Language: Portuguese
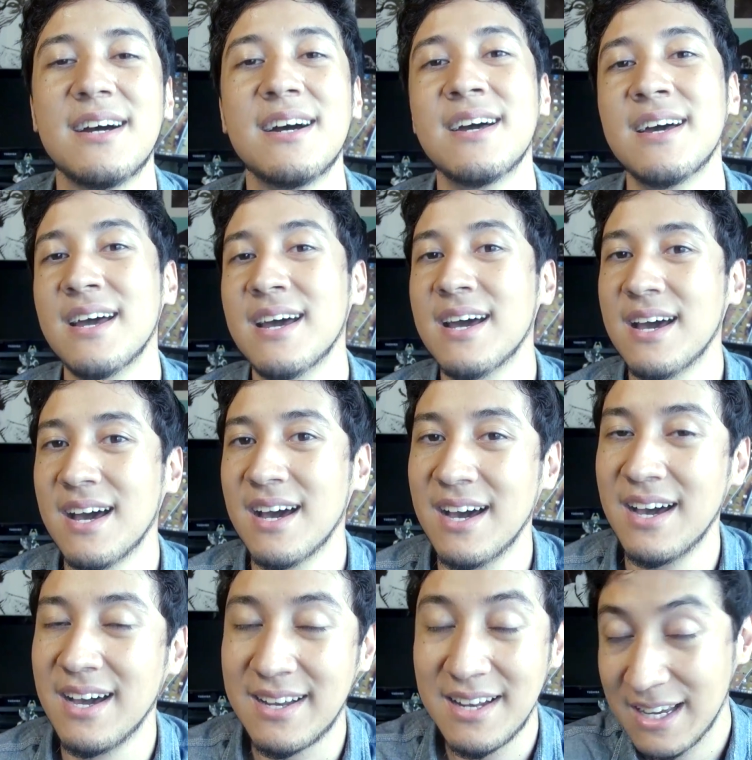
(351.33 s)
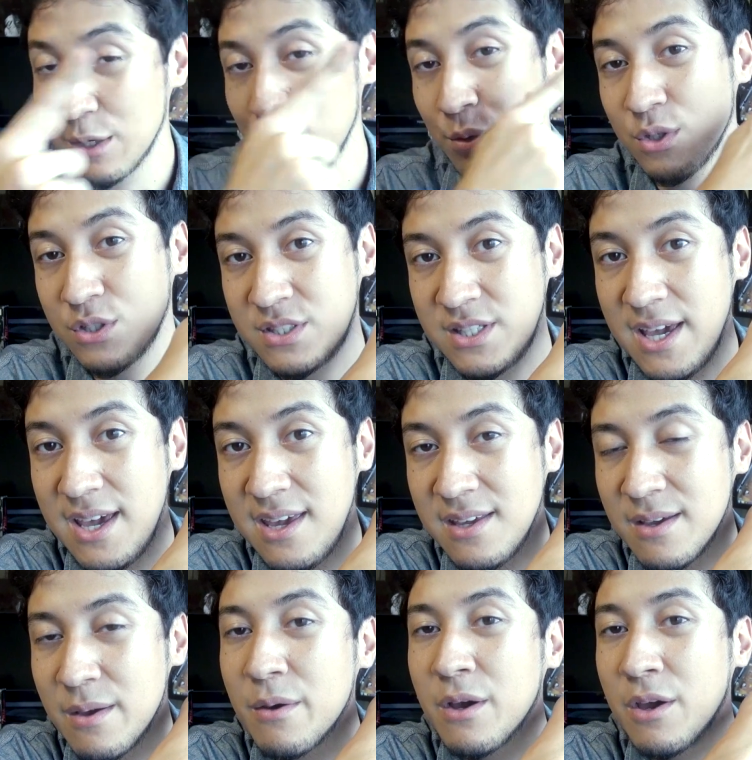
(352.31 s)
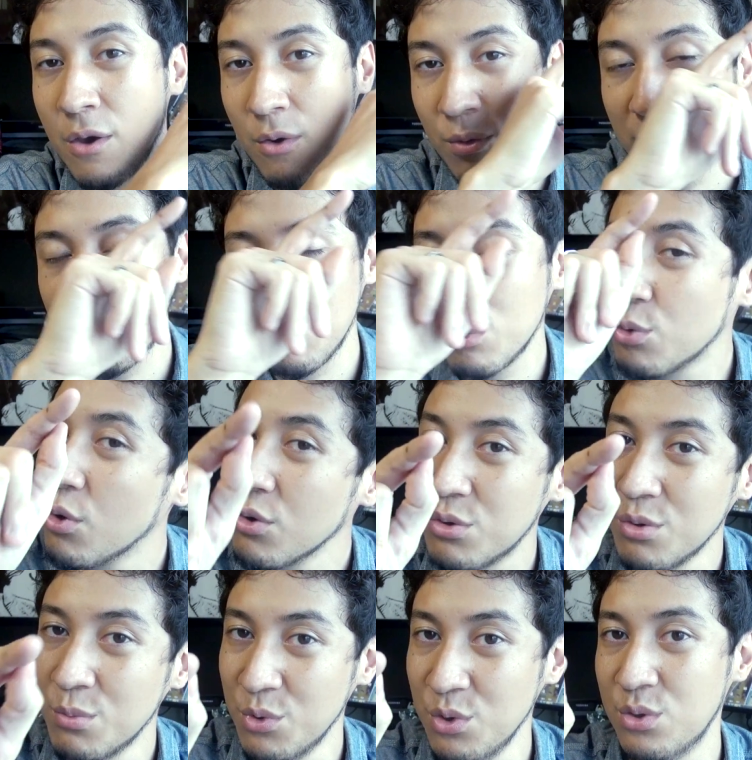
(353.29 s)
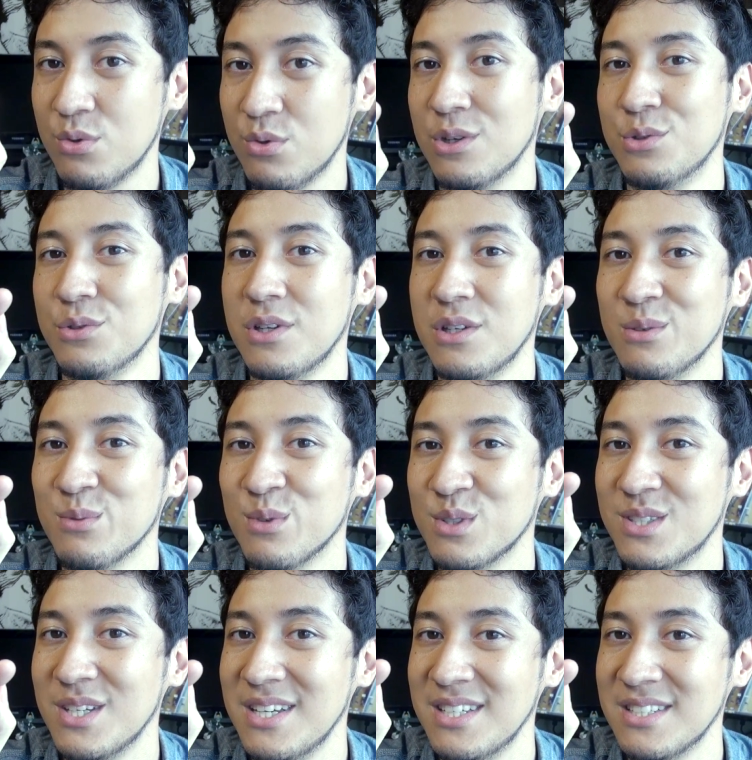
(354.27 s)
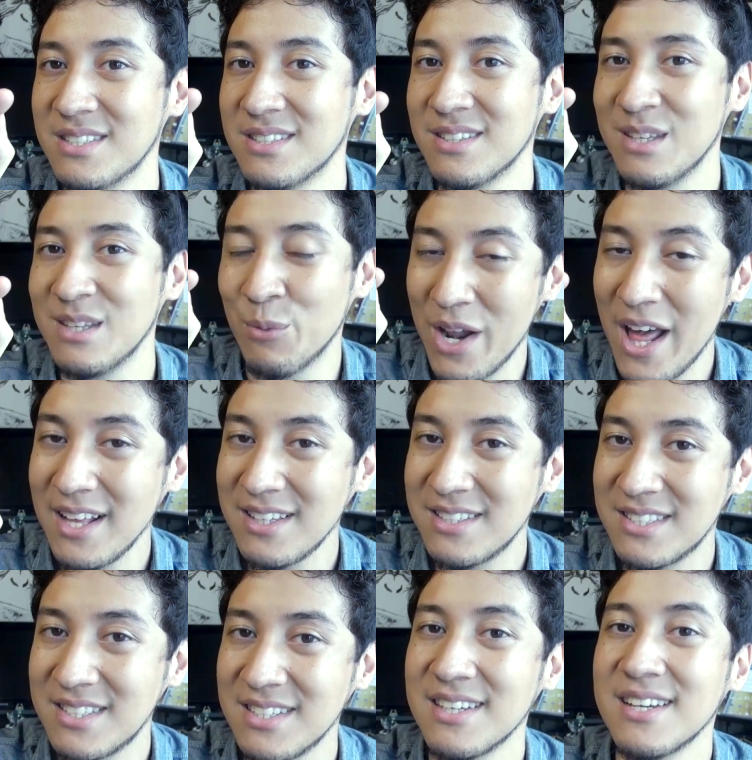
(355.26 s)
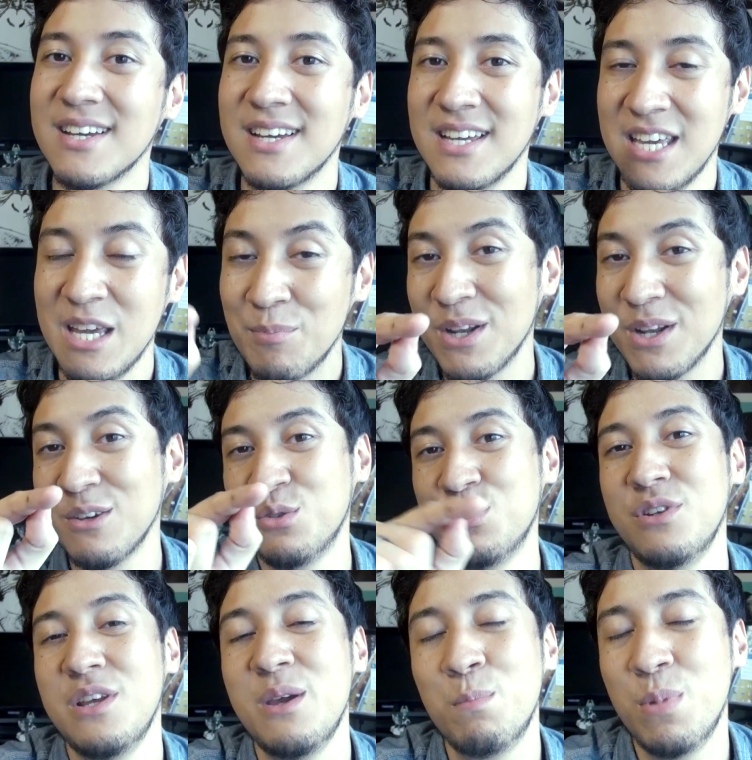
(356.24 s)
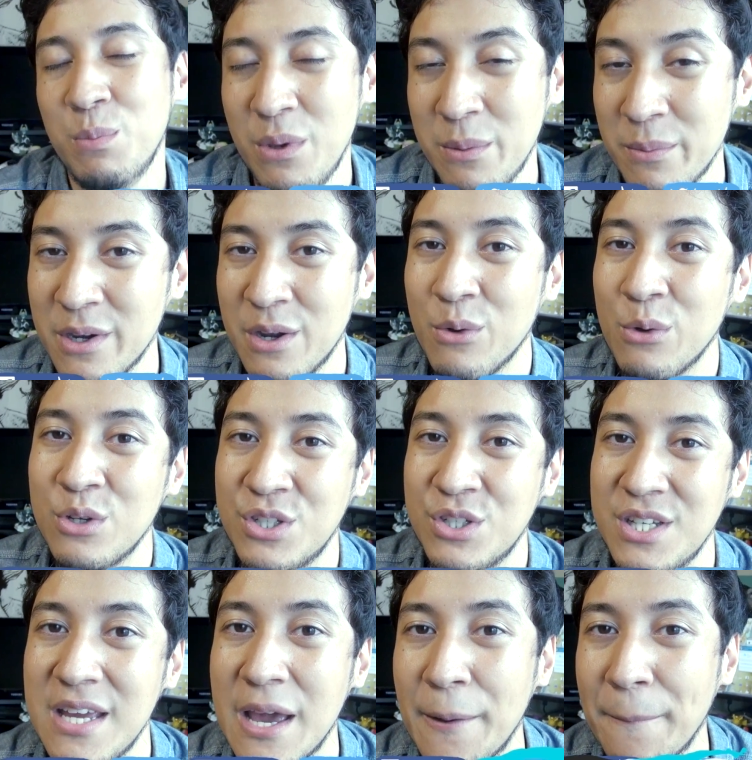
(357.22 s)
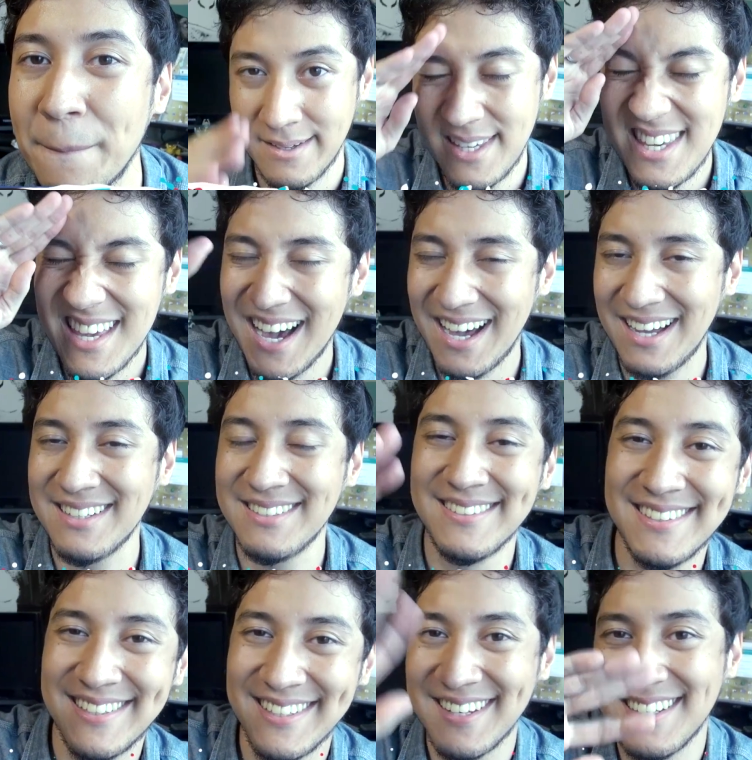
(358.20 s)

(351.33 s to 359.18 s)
Uh, ah, clica no gostei. Eu conto muito com a ajuda de vocês. Demoredes? Ripa na chulipa e pima na gordinha. Hiha!